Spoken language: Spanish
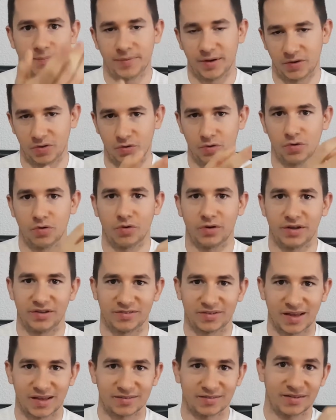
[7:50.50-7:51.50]
perdón, no
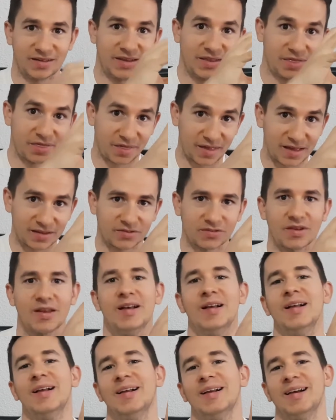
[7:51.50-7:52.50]
quizás, quizás
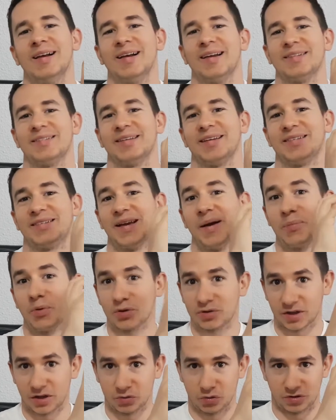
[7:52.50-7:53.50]
eh, te esté
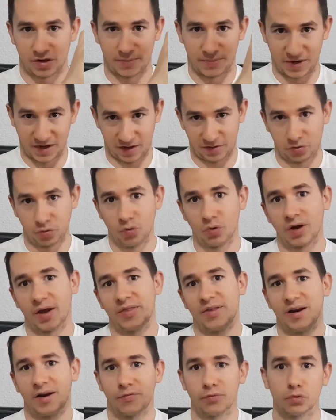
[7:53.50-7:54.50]
aportando también azúcar
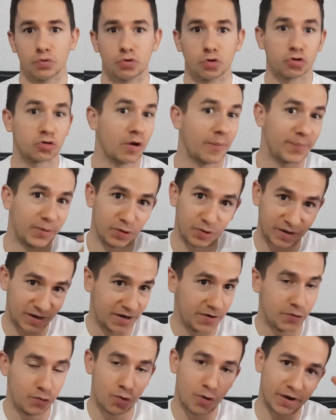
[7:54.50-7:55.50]
de la fructosa, pero es que
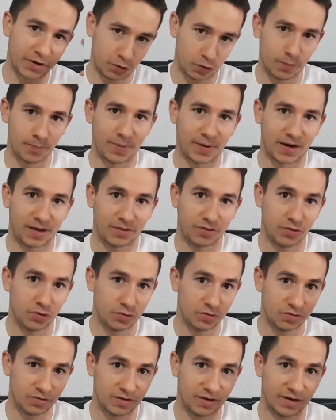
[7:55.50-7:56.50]
no hay
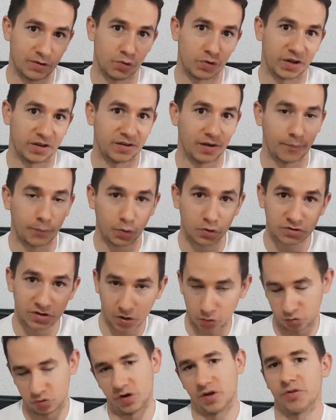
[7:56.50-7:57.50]
comparación de lo que te aporta
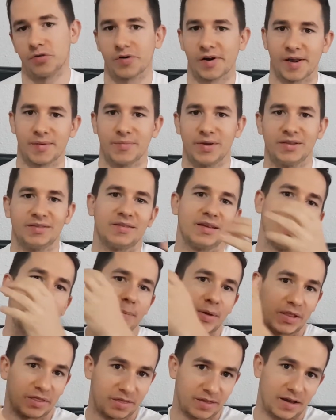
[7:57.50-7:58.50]
nutricionalmente la
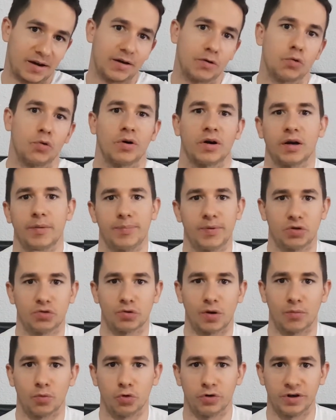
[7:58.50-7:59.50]
manzana con respecto
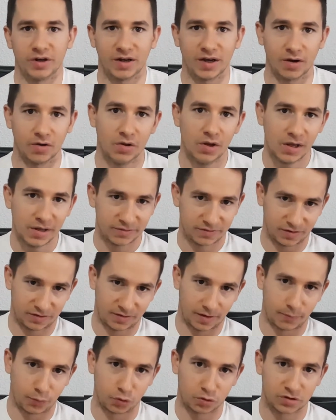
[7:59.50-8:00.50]
al bollicao. Te
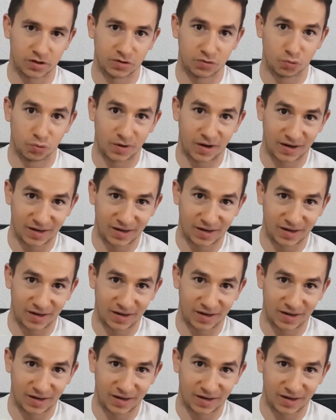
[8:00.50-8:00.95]
está aportando una